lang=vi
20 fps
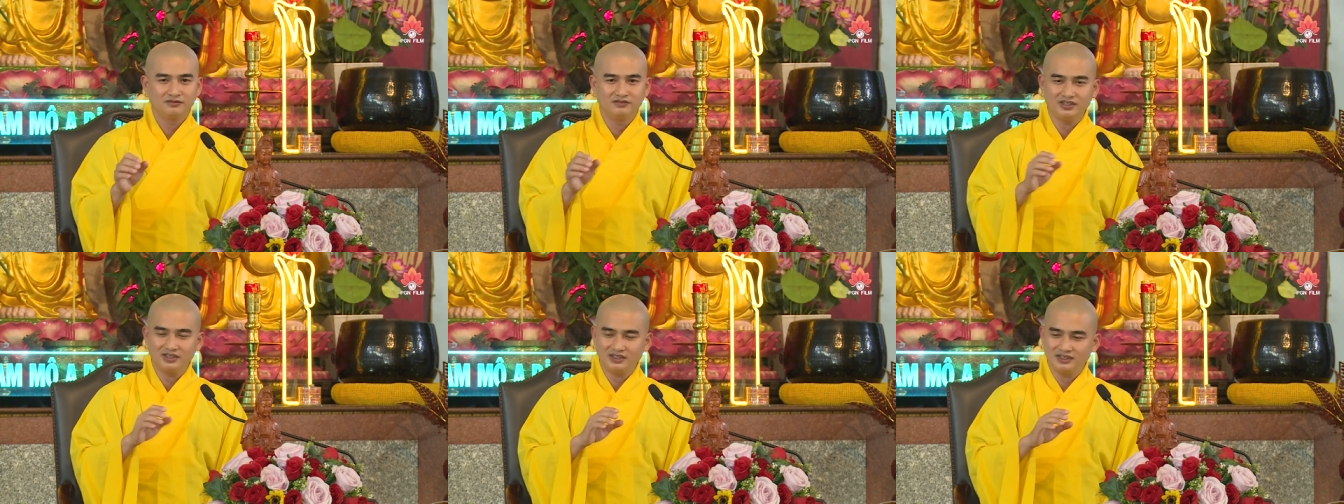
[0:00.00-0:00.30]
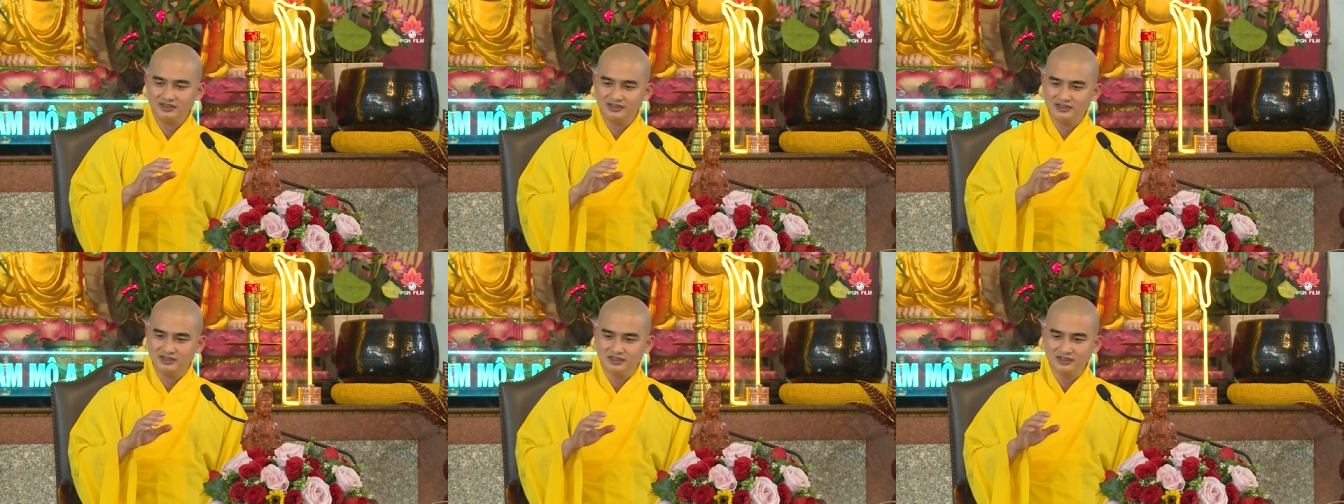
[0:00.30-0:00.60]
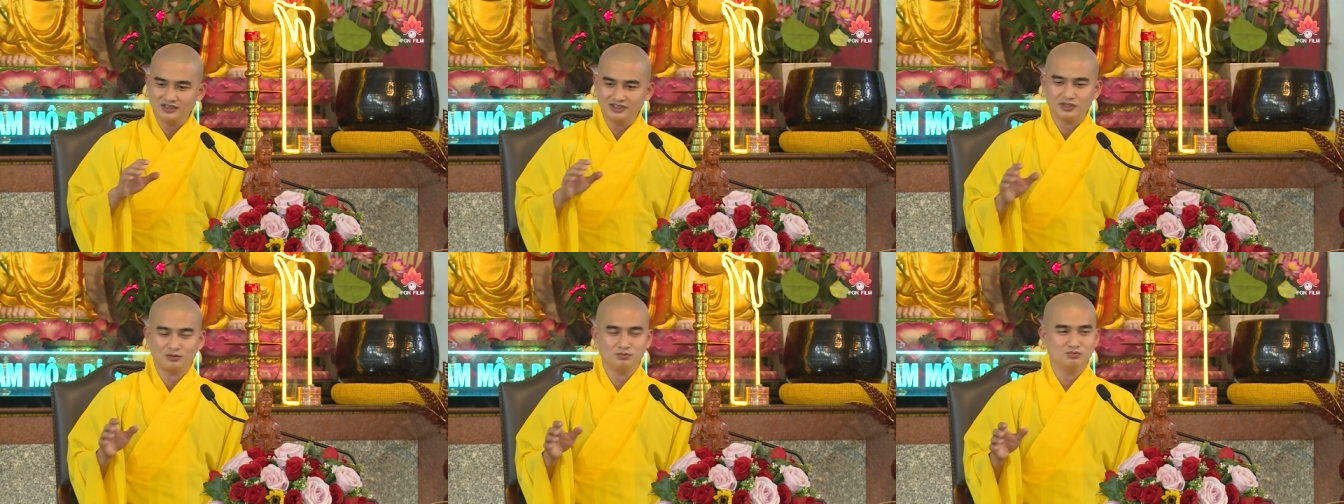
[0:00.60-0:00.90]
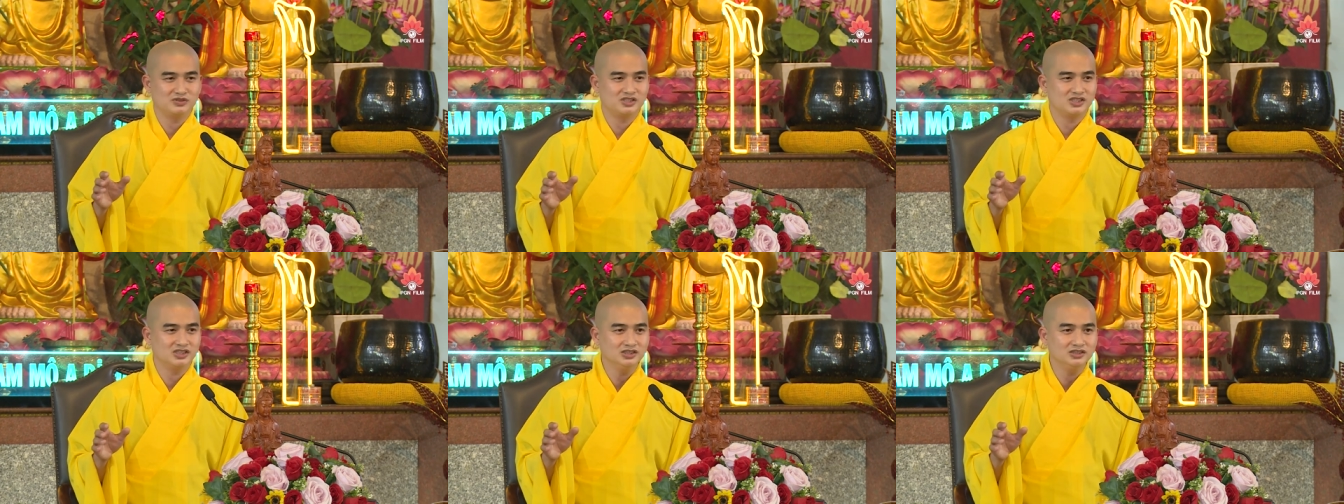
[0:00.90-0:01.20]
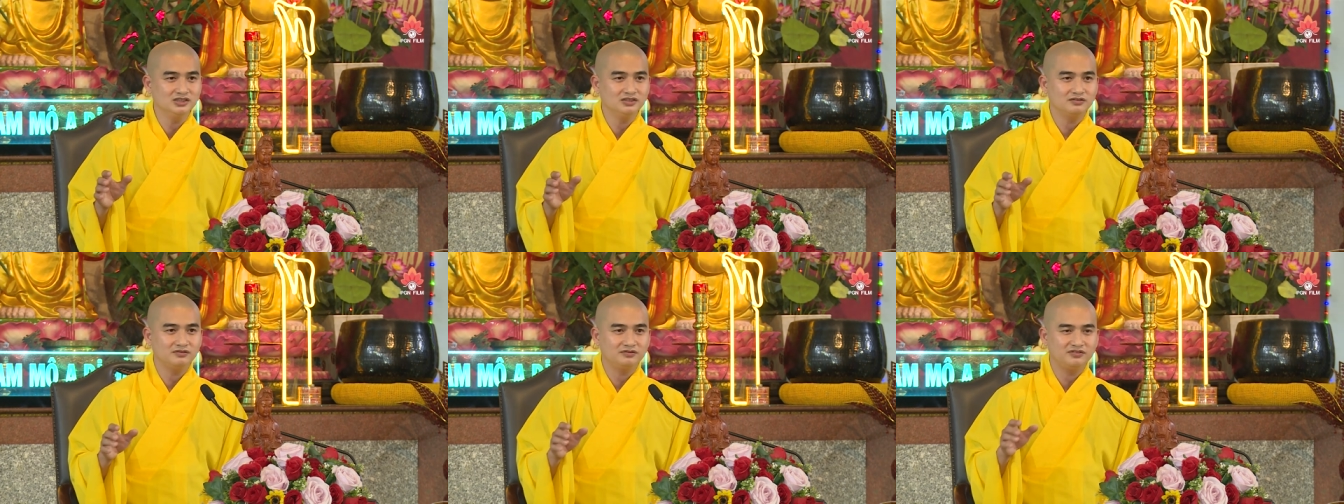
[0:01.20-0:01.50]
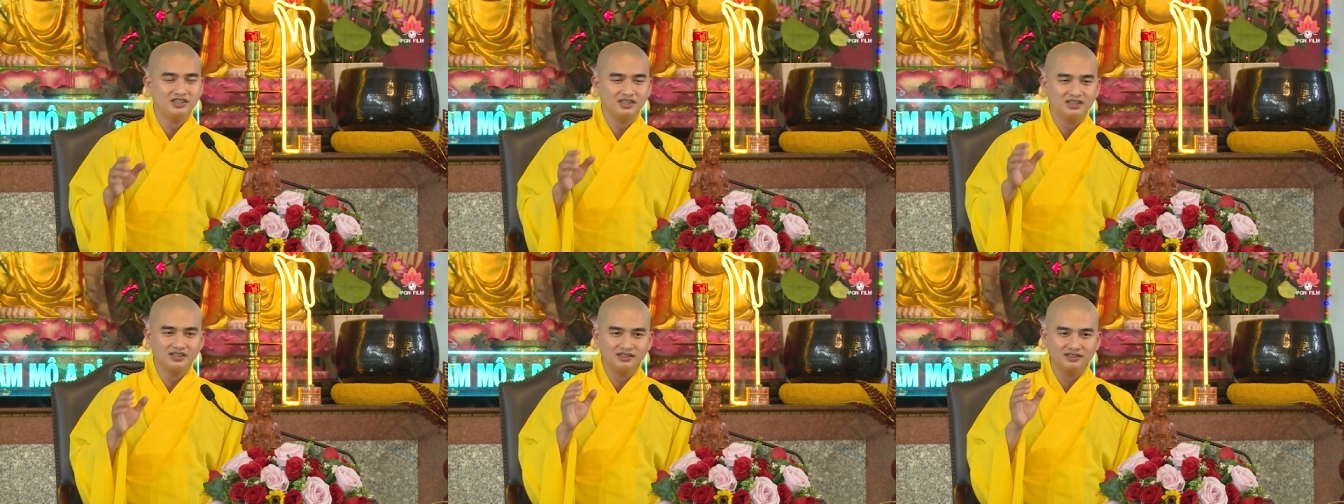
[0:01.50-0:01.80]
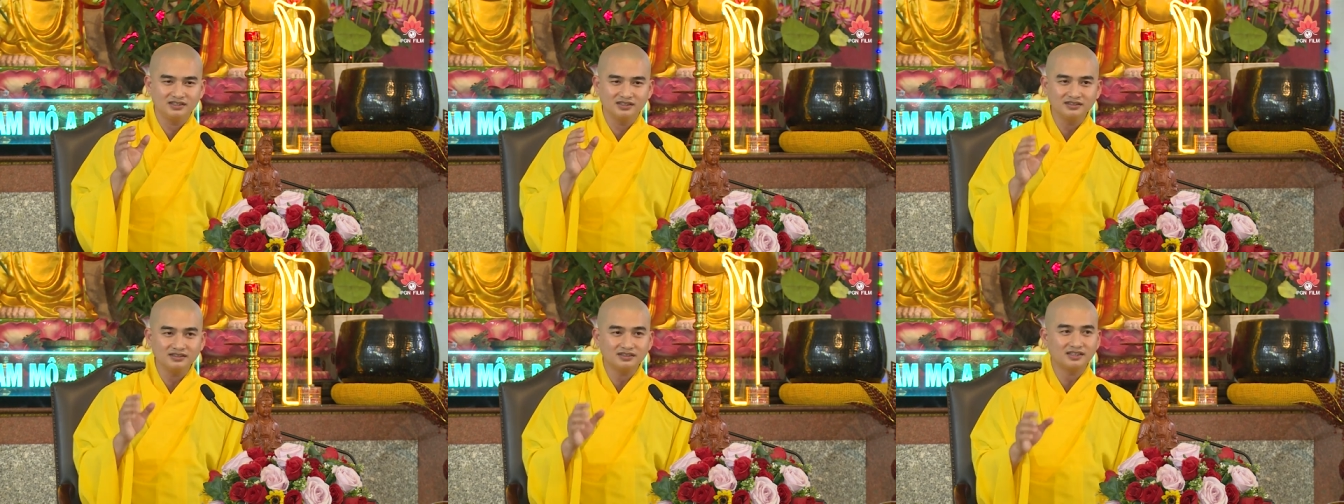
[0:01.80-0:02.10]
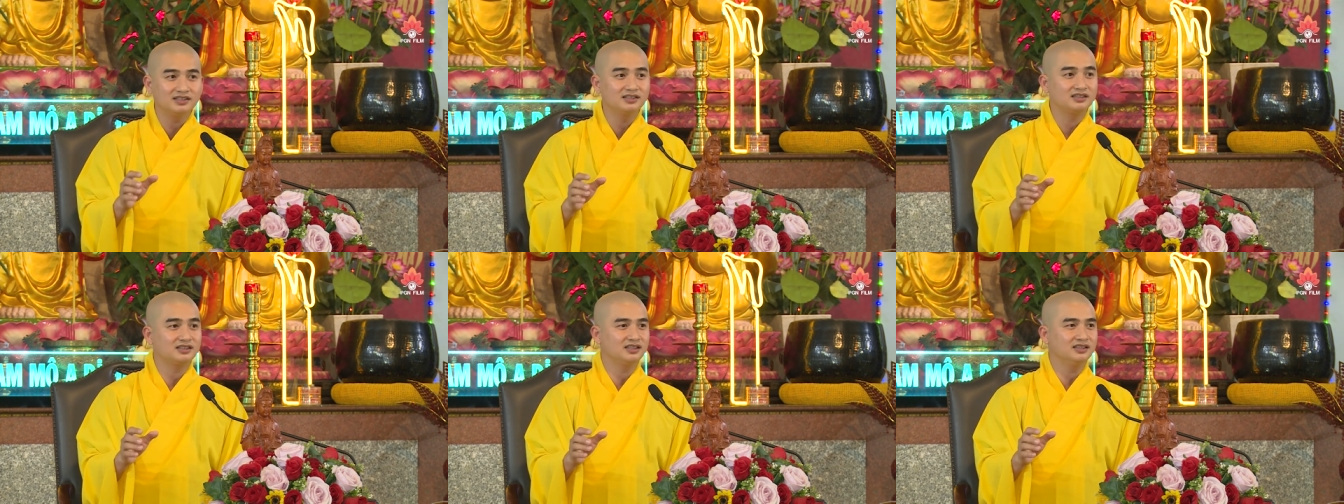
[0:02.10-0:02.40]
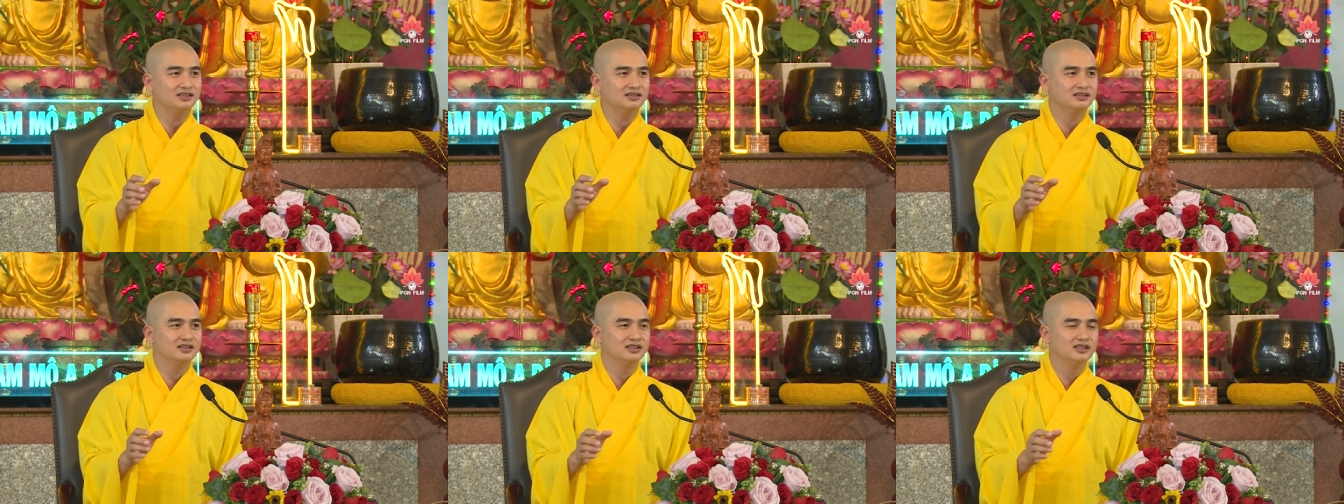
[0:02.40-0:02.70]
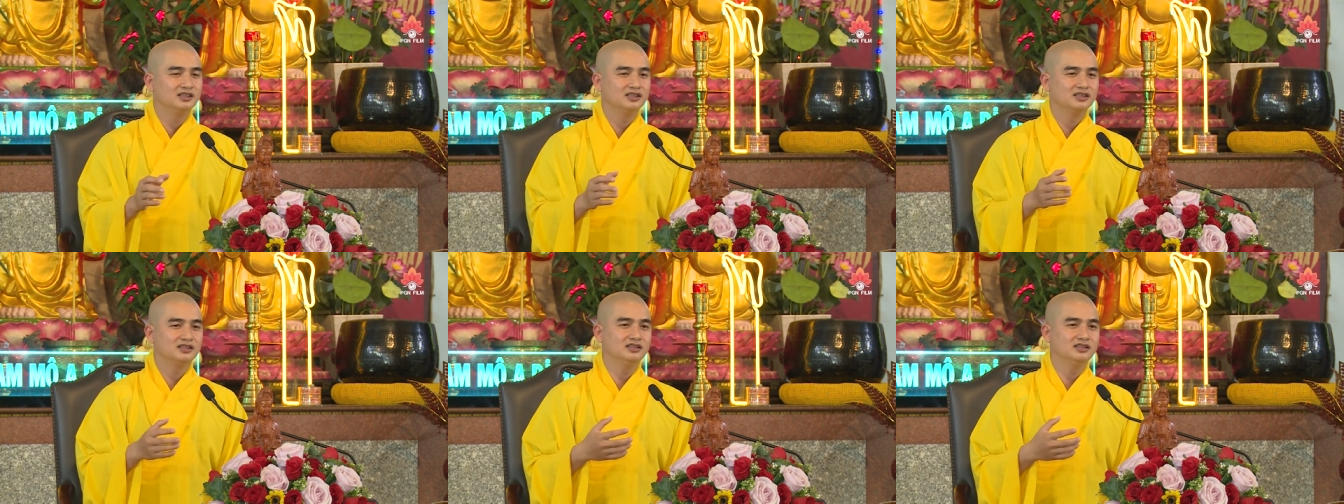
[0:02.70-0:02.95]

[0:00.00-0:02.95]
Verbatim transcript: viết lên những dòng chữ viết lên những tin tức